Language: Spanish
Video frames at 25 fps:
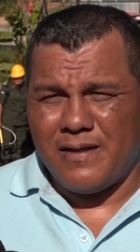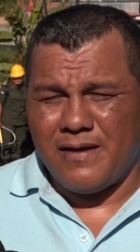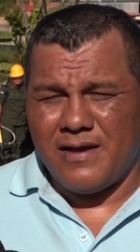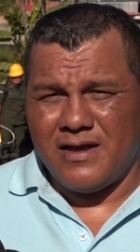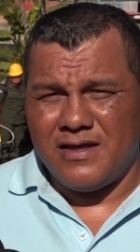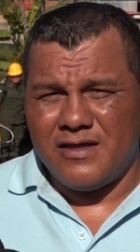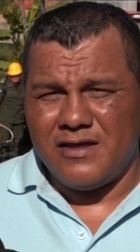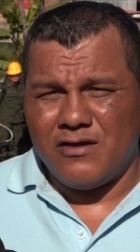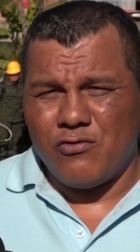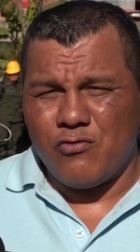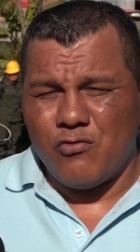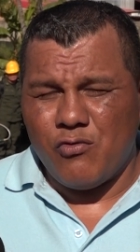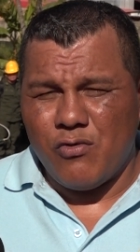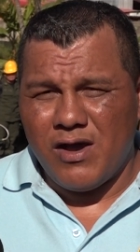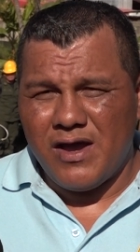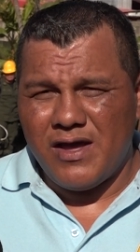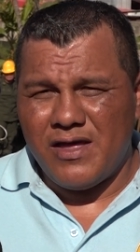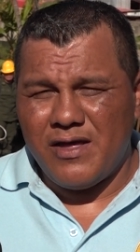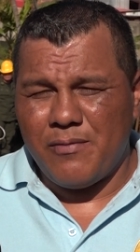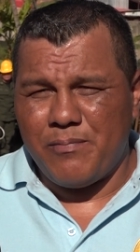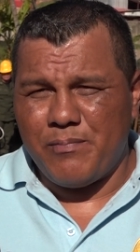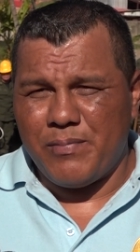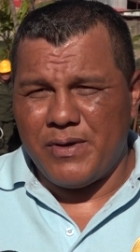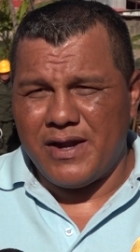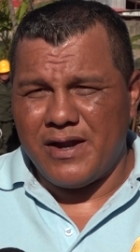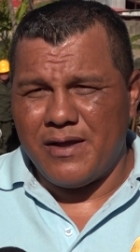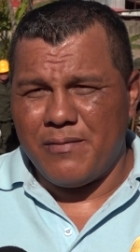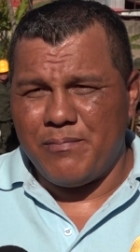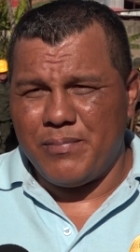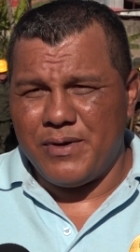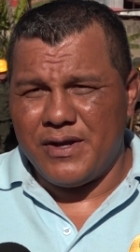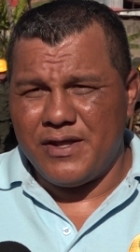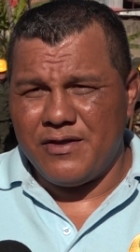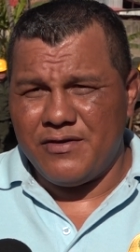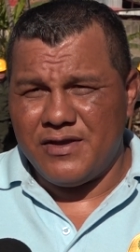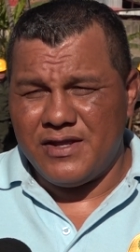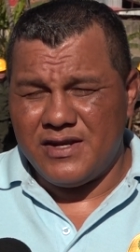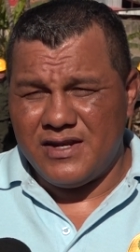adecuada para
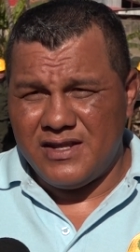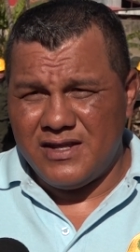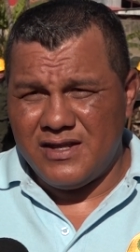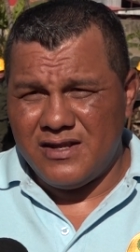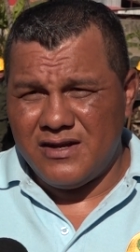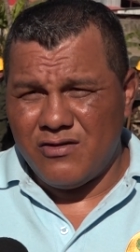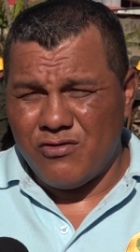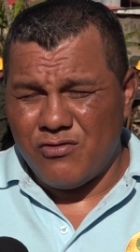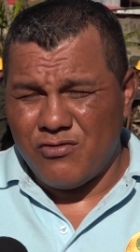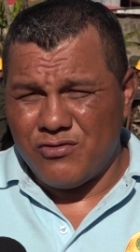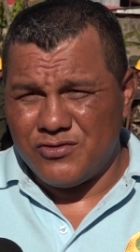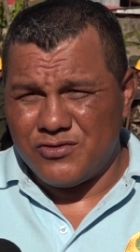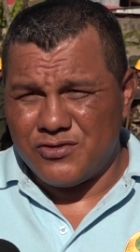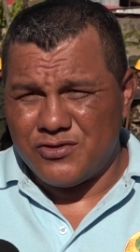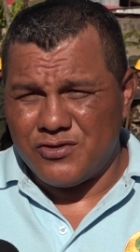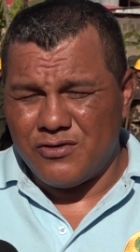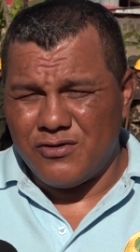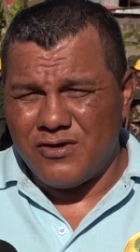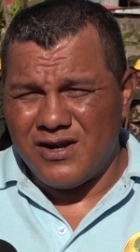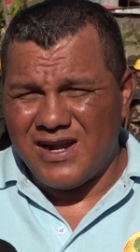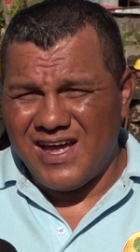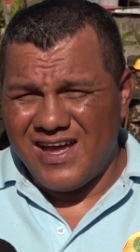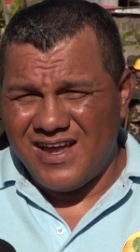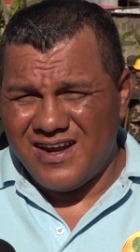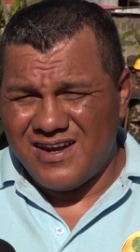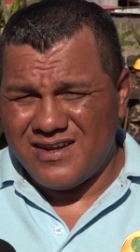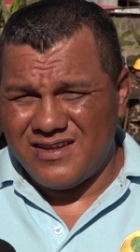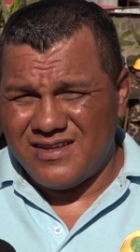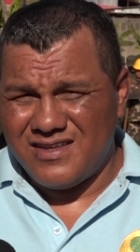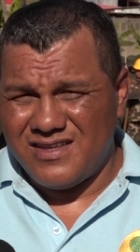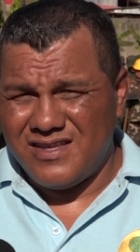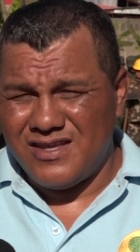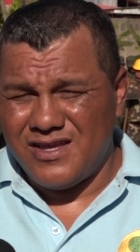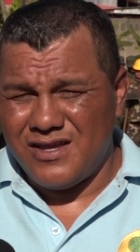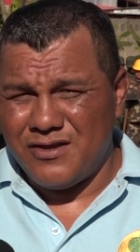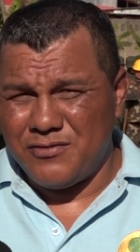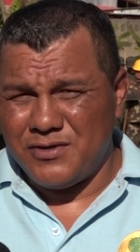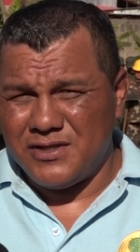prevenir, controlar
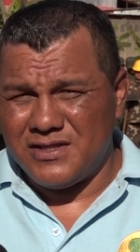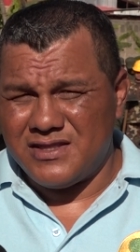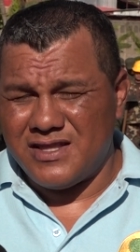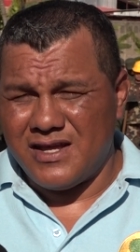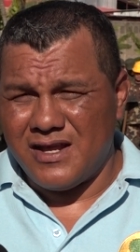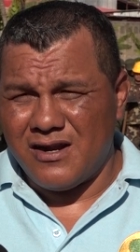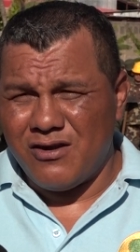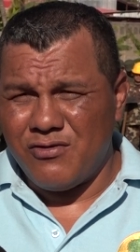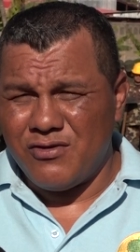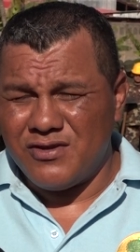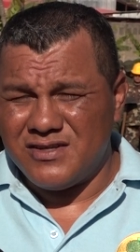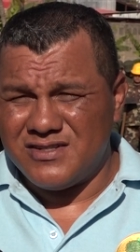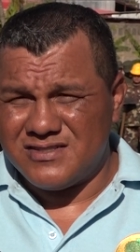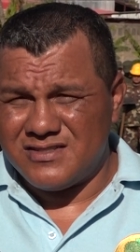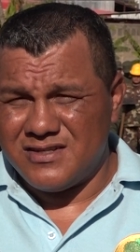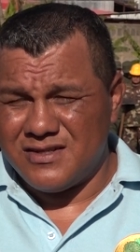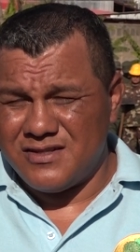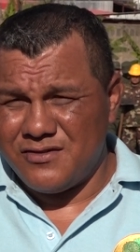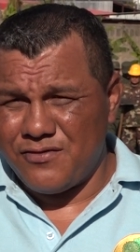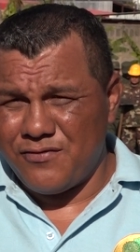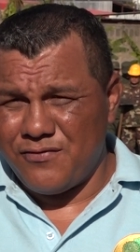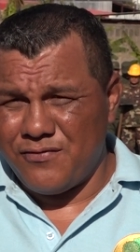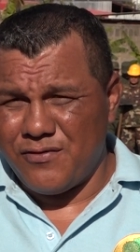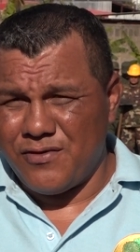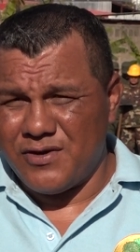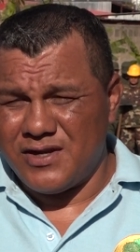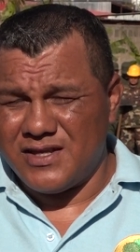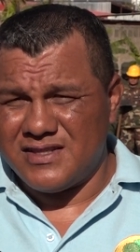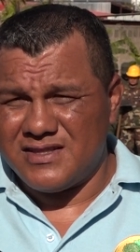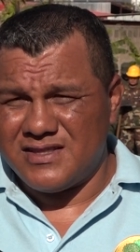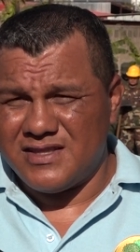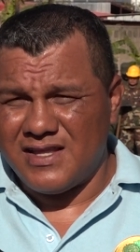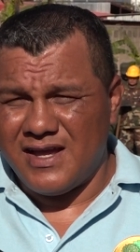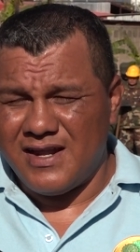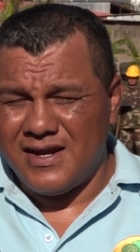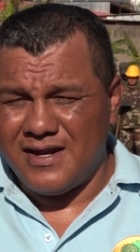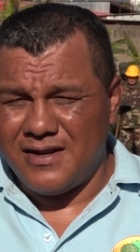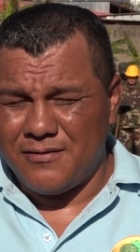y evitar los incendios
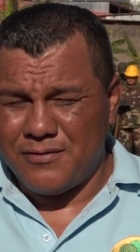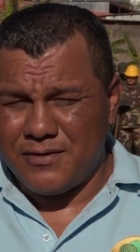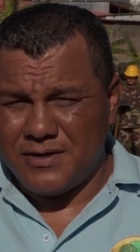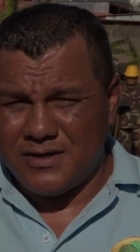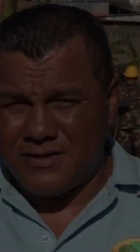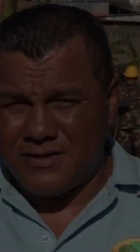forestales.